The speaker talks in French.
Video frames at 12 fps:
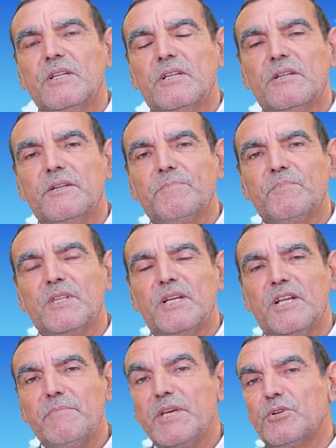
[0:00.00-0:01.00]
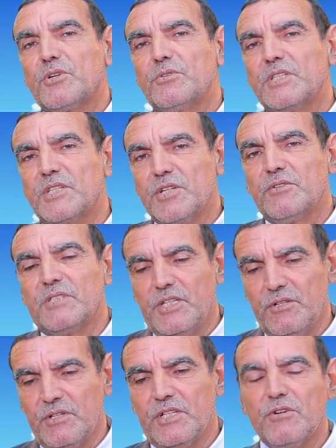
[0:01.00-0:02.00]
les meilleures conditions
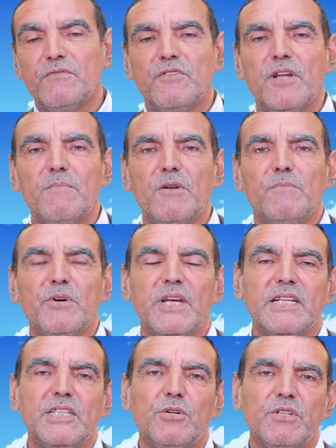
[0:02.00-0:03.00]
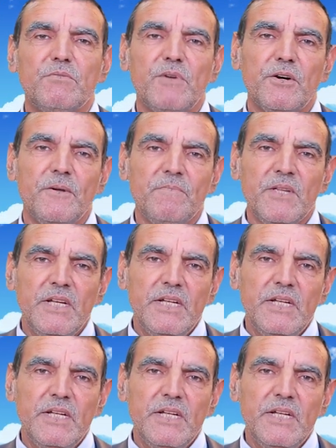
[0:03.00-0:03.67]
d'ailleurs et convenablement et adéquatement.